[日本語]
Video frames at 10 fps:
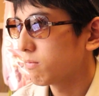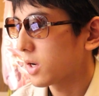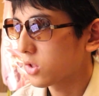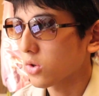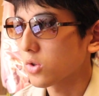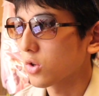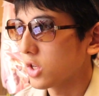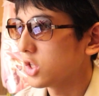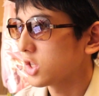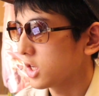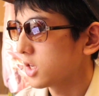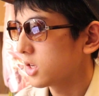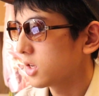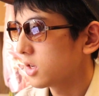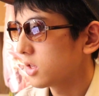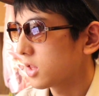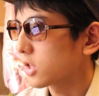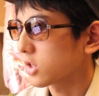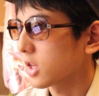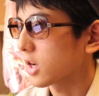まあ一つの虹
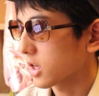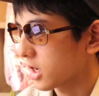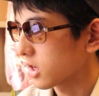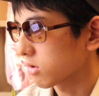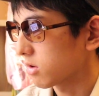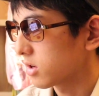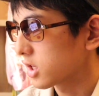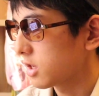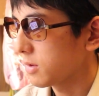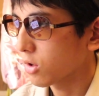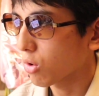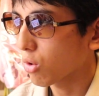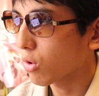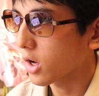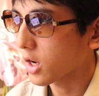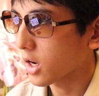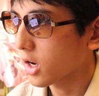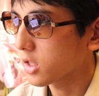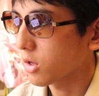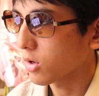なんじゃないかなと。君の心は
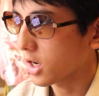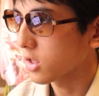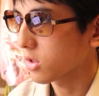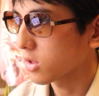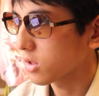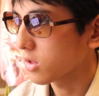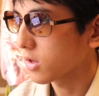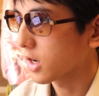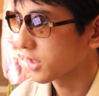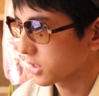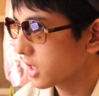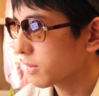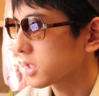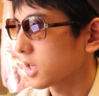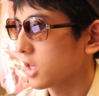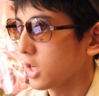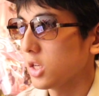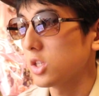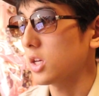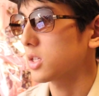輝いてる回がですね、まさに
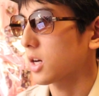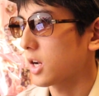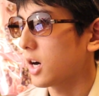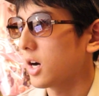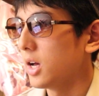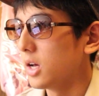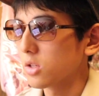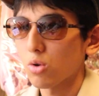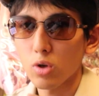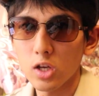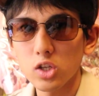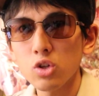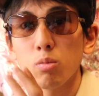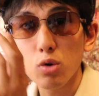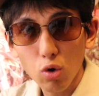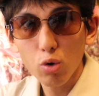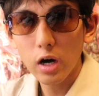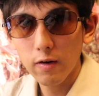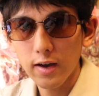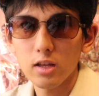虹ですから、その虹の向こう
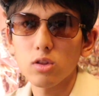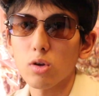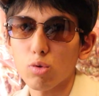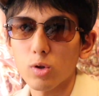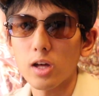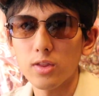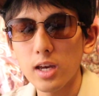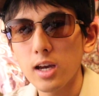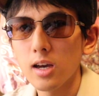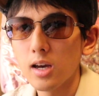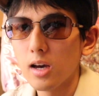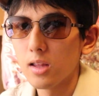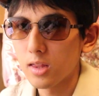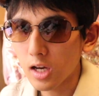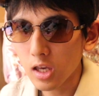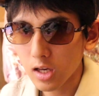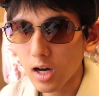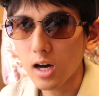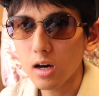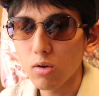側へってことなんで、何
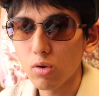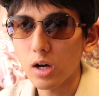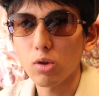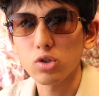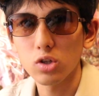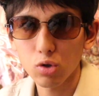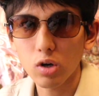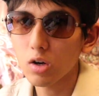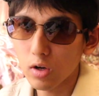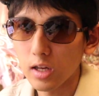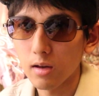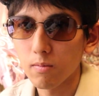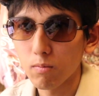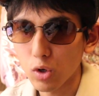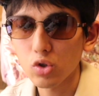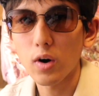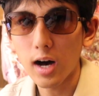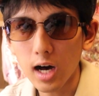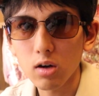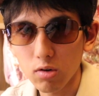か裏の市場学院、もしく
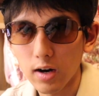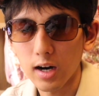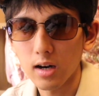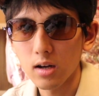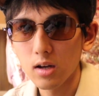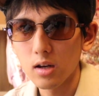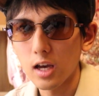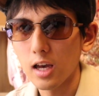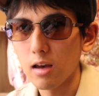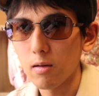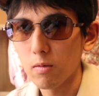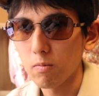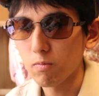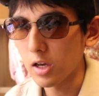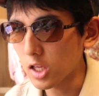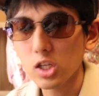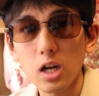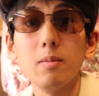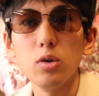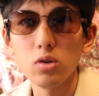はアクア、下手し
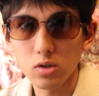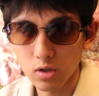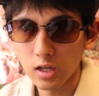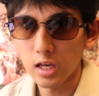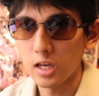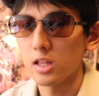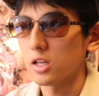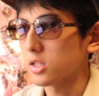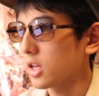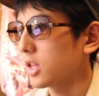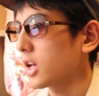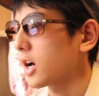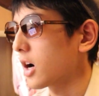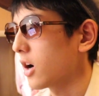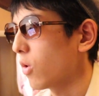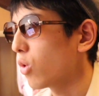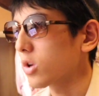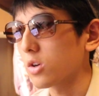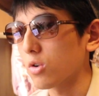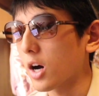たらミューズにですね、何か大
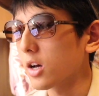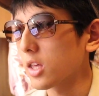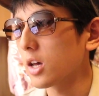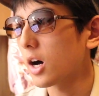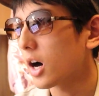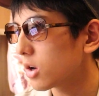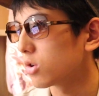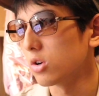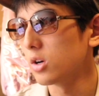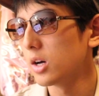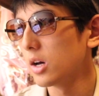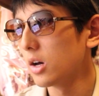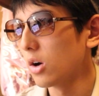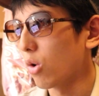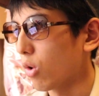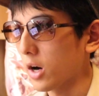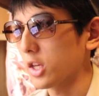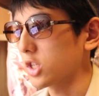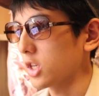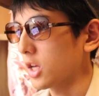きく関係があるお
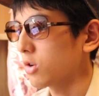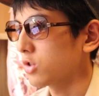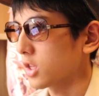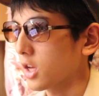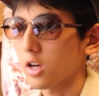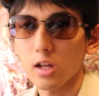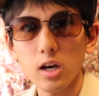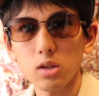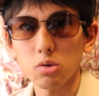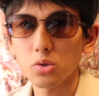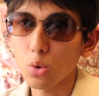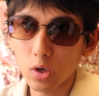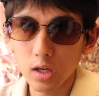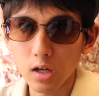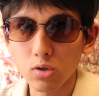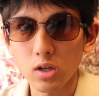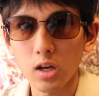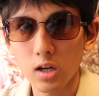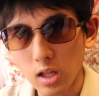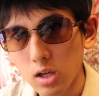話になるんじゃないかなと、ストーリーになるんじゃ
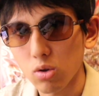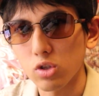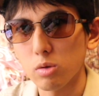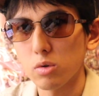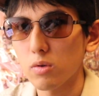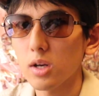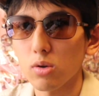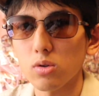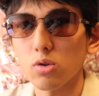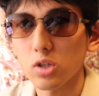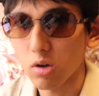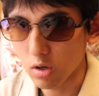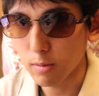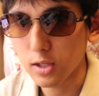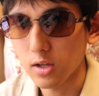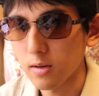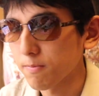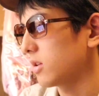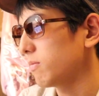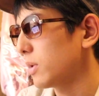ないかなと自分は予想しております。
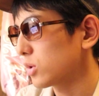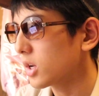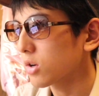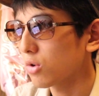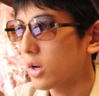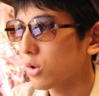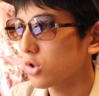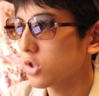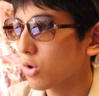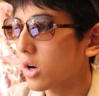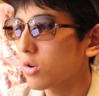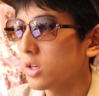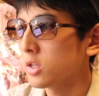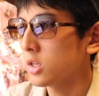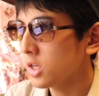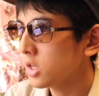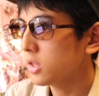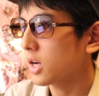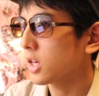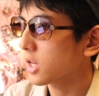まあおそらく裏の市場学院に
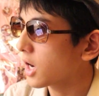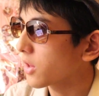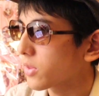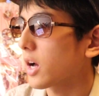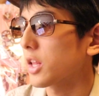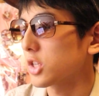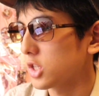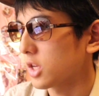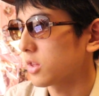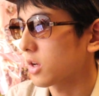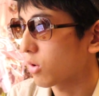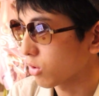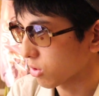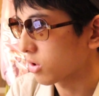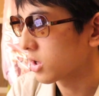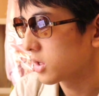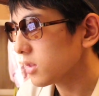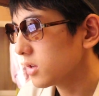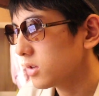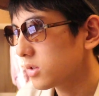何かあった話なんだろうと。
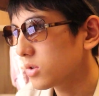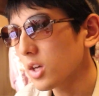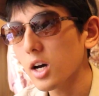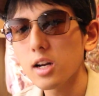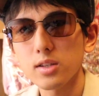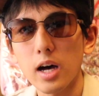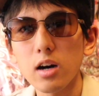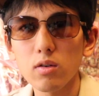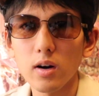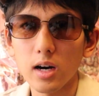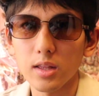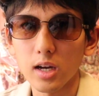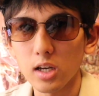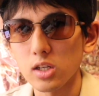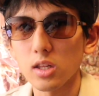少なからずアクアだけ